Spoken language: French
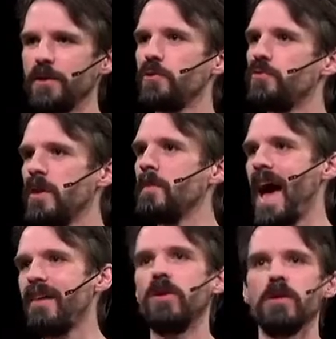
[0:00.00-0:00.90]
films
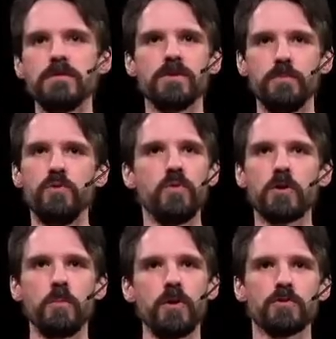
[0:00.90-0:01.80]
avant de pouvoir
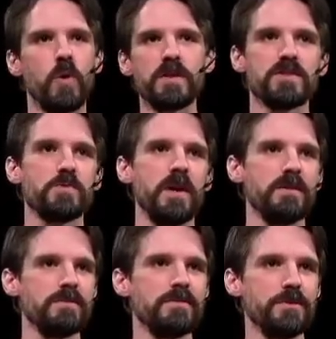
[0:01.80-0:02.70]
comprendre quoi que ce soit
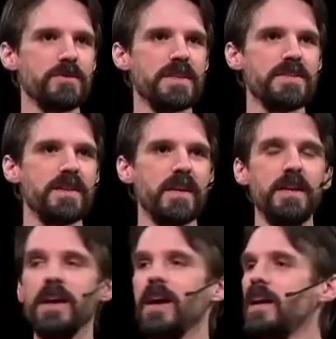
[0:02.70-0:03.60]
de cette série.
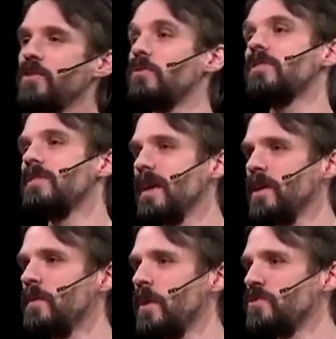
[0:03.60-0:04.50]
Et donc,
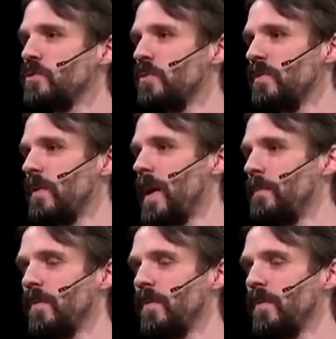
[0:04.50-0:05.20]
évidemment, tout le monde ne